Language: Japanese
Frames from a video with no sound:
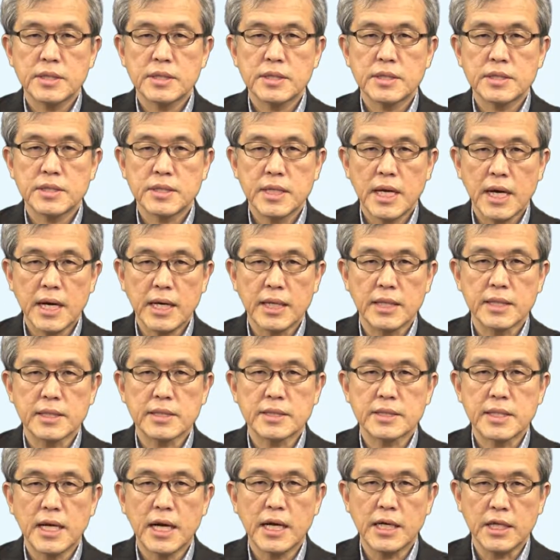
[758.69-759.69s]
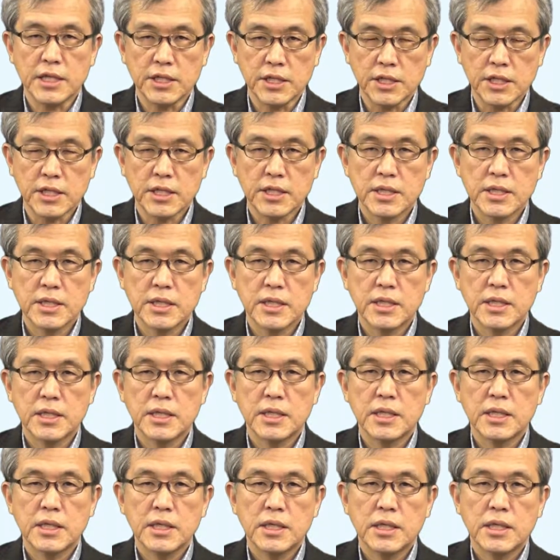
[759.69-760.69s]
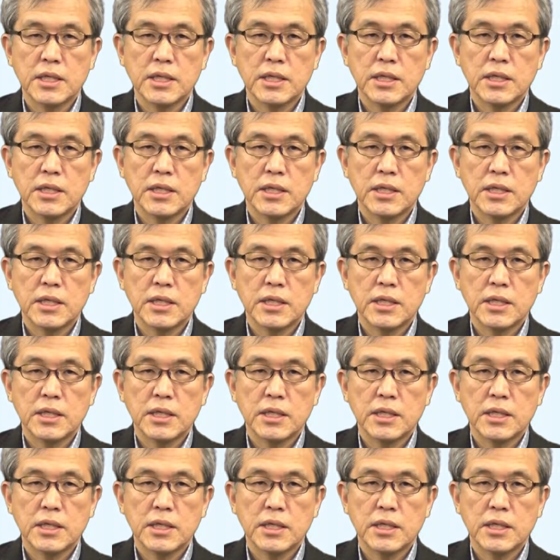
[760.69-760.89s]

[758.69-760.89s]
際」「際に」「